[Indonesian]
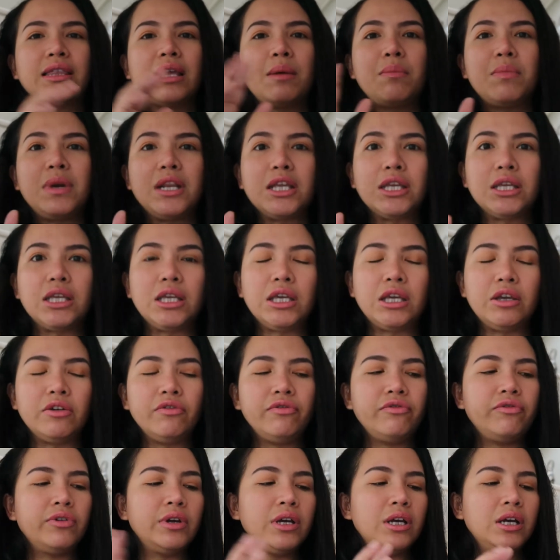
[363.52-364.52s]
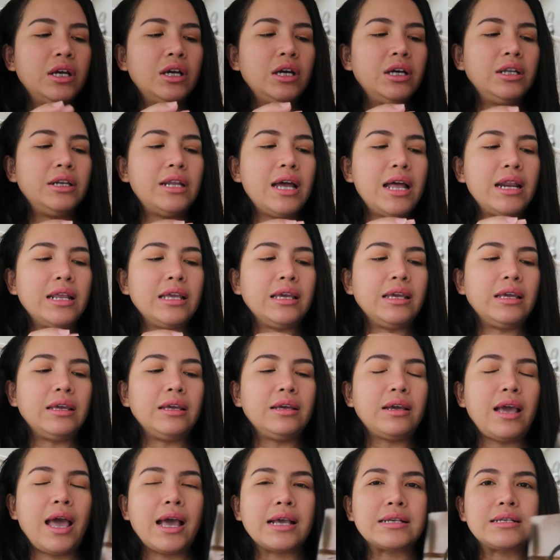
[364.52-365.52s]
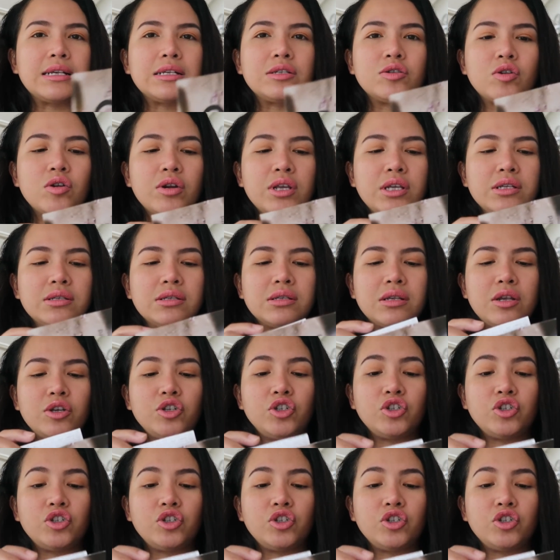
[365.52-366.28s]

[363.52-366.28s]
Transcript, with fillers: kita beli gift, dari aksesoris